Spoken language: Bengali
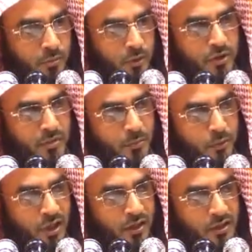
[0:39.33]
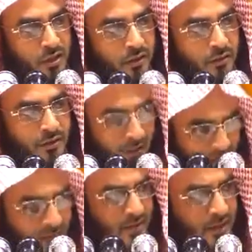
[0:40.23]
প্রতিমা পূজারি ছিল
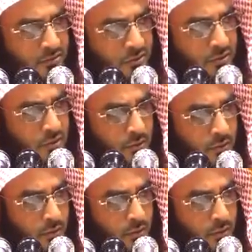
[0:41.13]
তারা হেদায়ত হয়েছে